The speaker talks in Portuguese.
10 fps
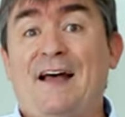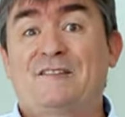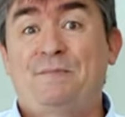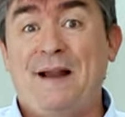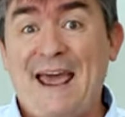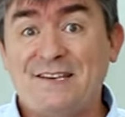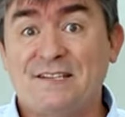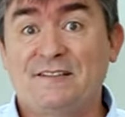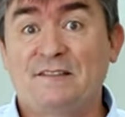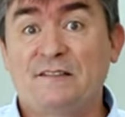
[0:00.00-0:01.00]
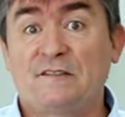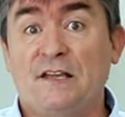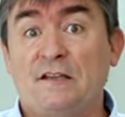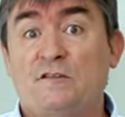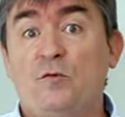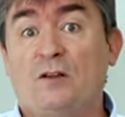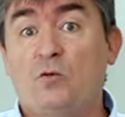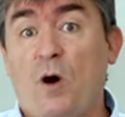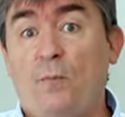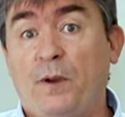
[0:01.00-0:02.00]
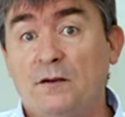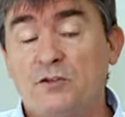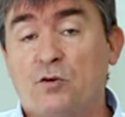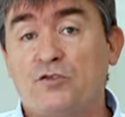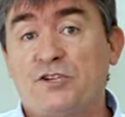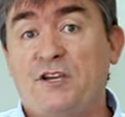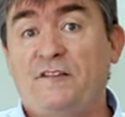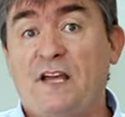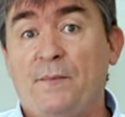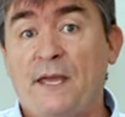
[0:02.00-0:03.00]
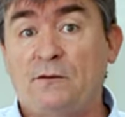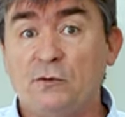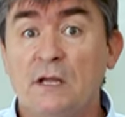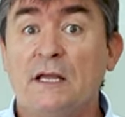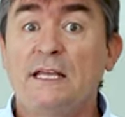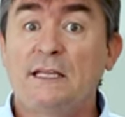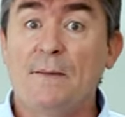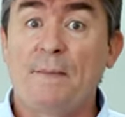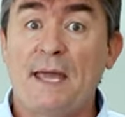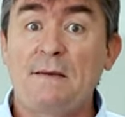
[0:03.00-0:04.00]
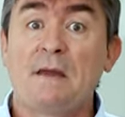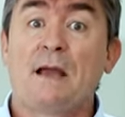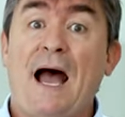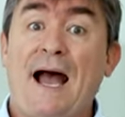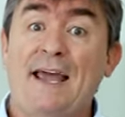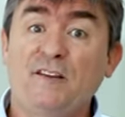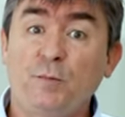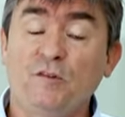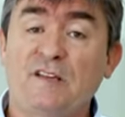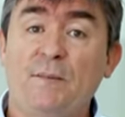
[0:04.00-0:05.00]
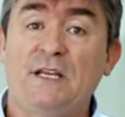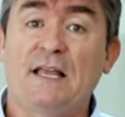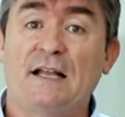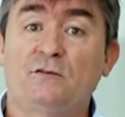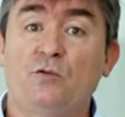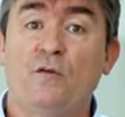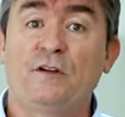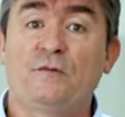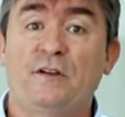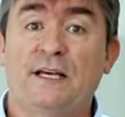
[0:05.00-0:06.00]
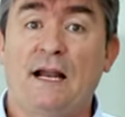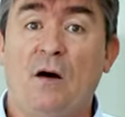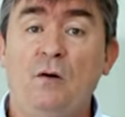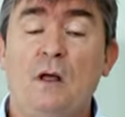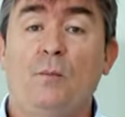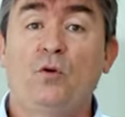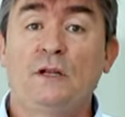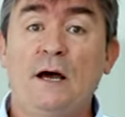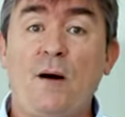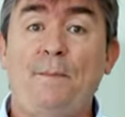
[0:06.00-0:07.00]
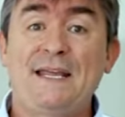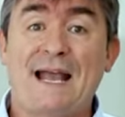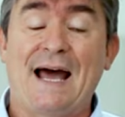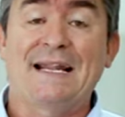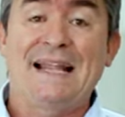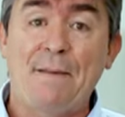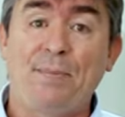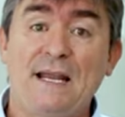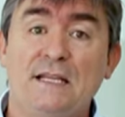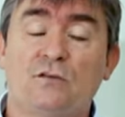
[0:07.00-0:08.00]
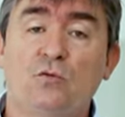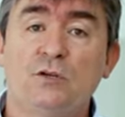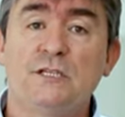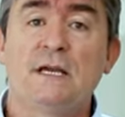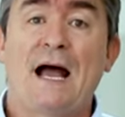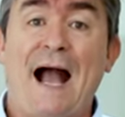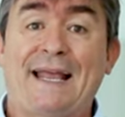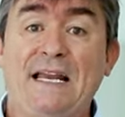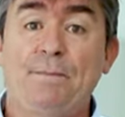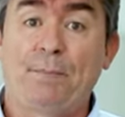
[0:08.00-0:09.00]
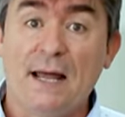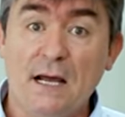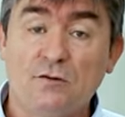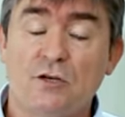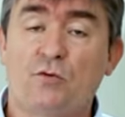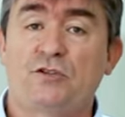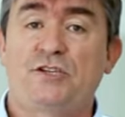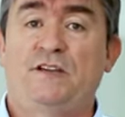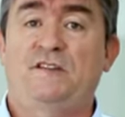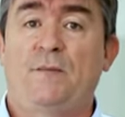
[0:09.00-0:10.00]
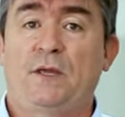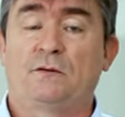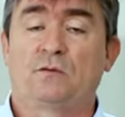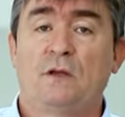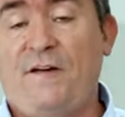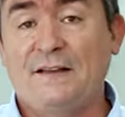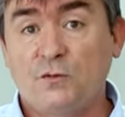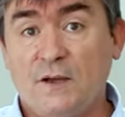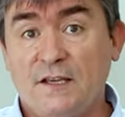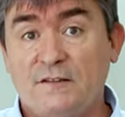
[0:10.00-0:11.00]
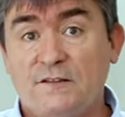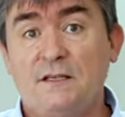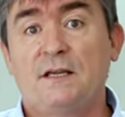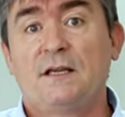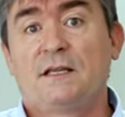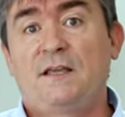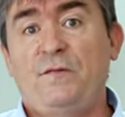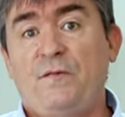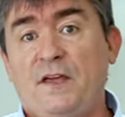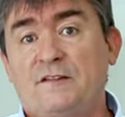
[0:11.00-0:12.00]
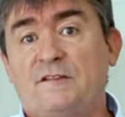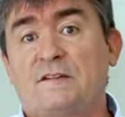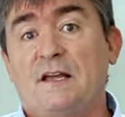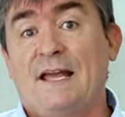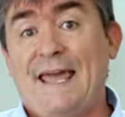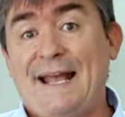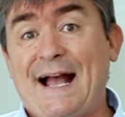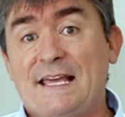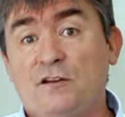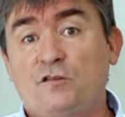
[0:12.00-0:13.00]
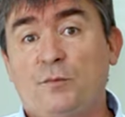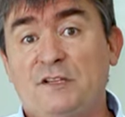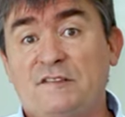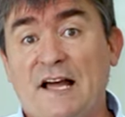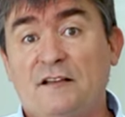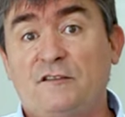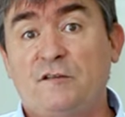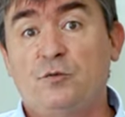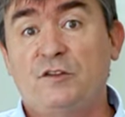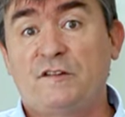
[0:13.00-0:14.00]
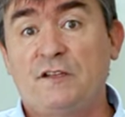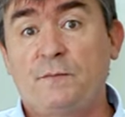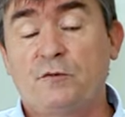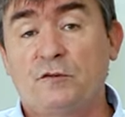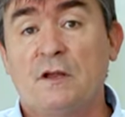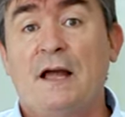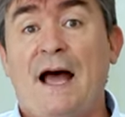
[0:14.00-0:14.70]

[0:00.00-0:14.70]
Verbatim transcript: as brechas existentes no atual plano de contingenciamento e também a responsabilidade do governo federal por não aplicar na plenitude aquele plano de contingenciamento. Fato esse que fez recair sobre estados e municípios